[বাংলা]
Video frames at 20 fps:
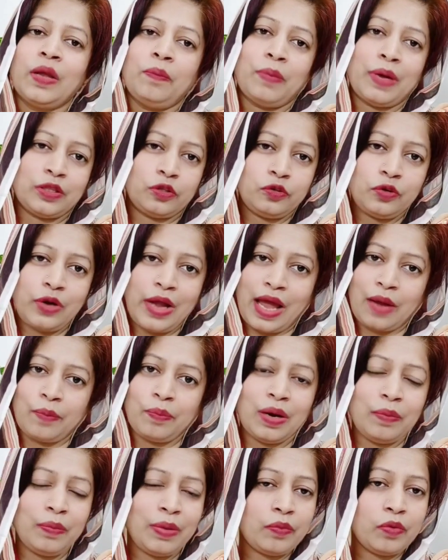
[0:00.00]
মাত্র
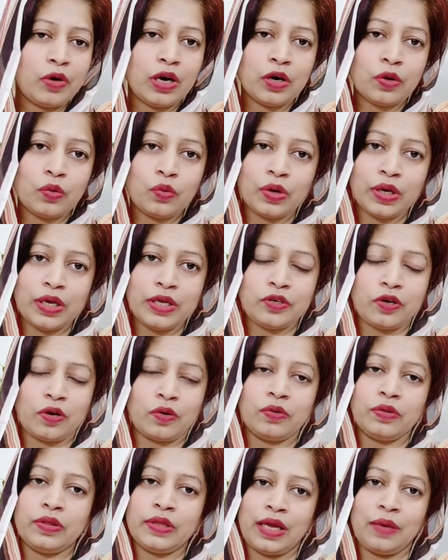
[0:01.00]
একবার ব্যবহার করে
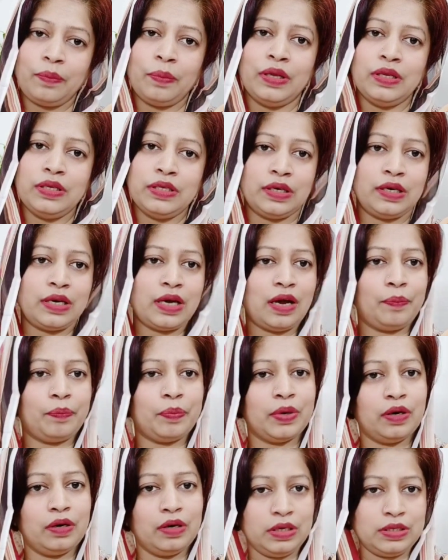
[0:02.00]
যখন দেখবেন যে না
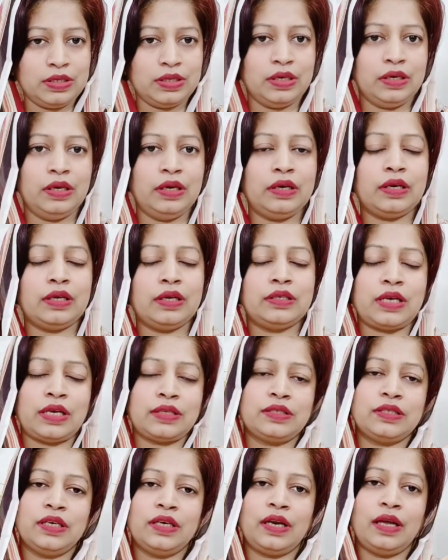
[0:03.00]
আপনার স্কিনে এটা
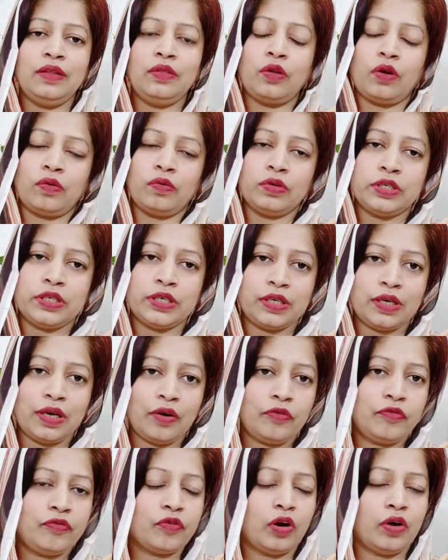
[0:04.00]
যাচ্ছে না তখন সেটা
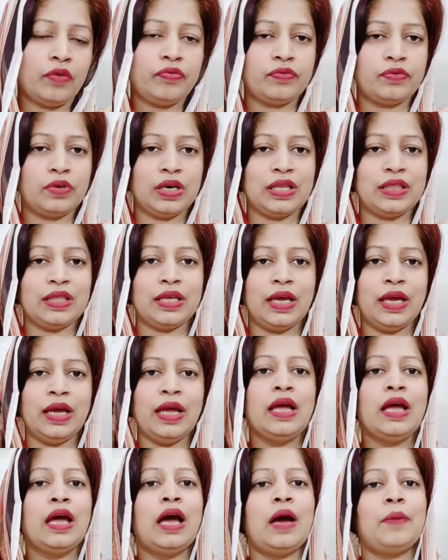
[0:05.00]
অফ করে দিয়ে
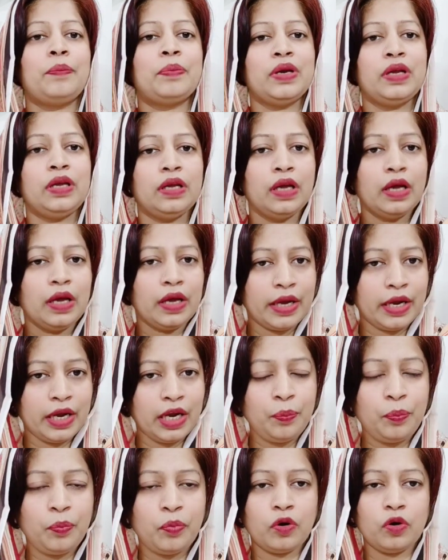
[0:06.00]
আপনি
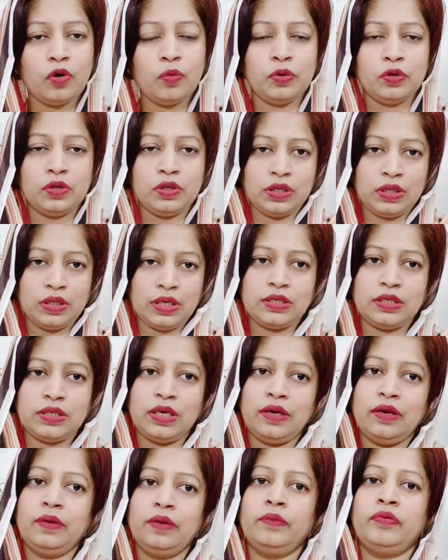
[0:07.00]
এর পরবর্তীতে
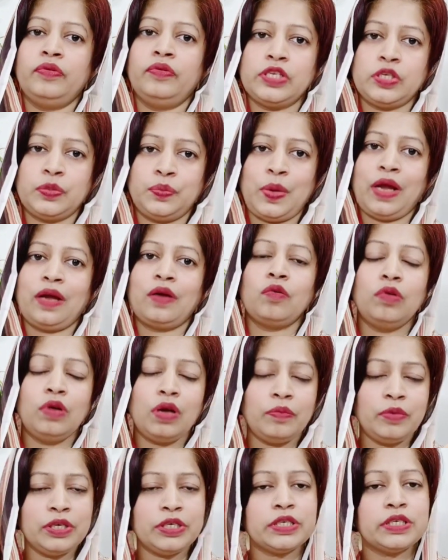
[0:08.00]
যে ফেস প্যাকগুলো
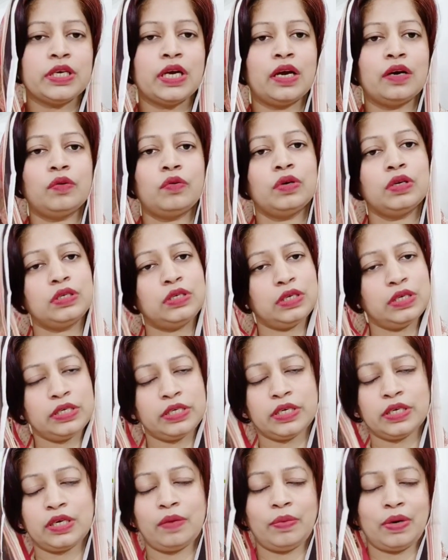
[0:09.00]
আমি শেয়ার করেছি
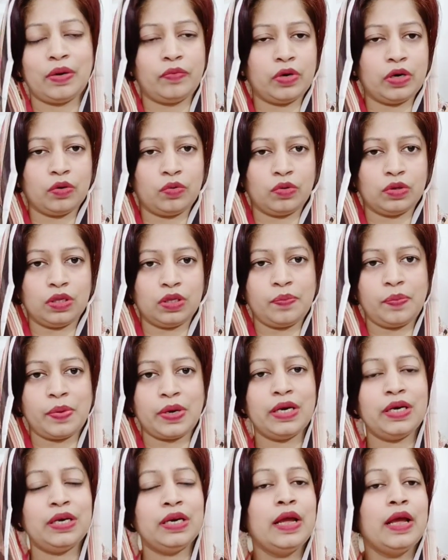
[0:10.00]
সেটা ব্যবহার করতে
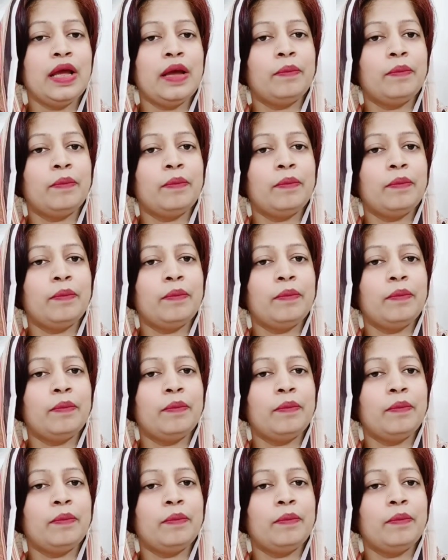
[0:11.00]
পারেন